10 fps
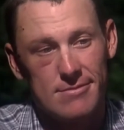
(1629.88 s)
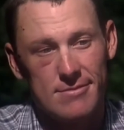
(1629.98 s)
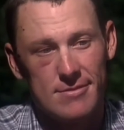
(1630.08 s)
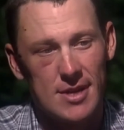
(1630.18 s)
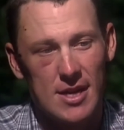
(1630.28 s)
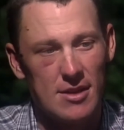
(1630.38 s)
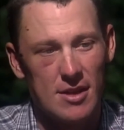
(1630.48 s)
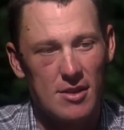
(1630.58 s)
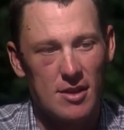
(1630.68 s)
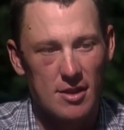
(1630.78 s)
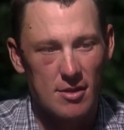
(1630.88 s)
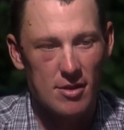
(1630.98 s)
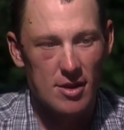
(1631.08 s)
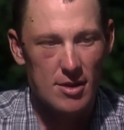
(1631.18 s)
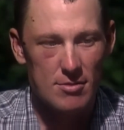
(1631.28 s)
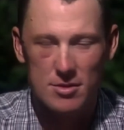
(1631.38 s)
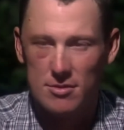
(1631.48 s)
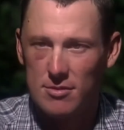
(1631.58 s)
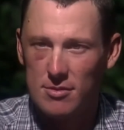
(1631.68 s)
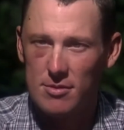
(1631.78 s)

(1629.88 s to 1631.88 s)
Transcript: comme faisant déjà partie de l'histoire.